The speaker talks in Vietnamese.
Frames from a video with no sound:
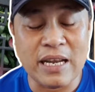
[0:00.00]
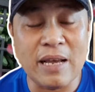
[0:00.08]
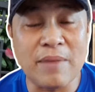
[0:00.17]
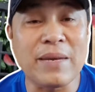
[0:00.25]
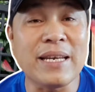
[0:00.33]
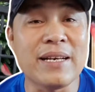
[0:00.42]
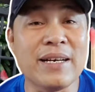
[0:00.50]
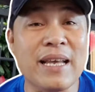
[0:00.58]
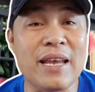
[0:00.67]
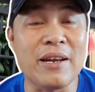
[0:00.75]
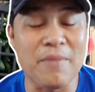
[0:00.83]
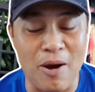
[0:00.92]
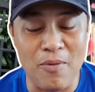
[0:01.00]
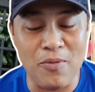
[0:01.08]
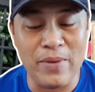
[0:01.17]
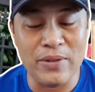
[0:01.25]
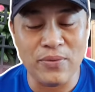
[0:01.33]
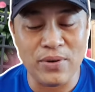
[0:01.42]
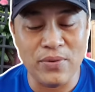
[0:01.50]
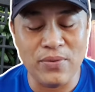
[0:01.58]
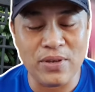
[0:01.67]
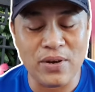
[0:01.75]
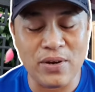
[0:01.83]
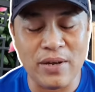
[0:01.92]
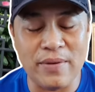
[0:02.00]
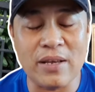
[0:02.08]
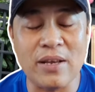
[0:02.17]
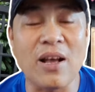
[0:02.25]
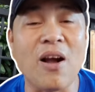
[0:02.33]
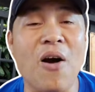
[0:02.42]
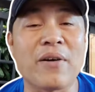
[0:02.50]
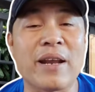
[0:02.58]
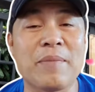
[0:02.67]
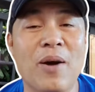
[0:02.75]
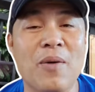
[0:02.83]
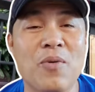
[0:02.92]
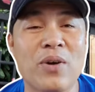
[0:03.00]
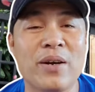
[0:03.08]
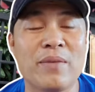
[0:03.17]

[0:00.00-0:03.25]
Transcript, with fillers: là mấy đứa này nó bỏ bùa mê thuốc lú cho cái, con này bỏ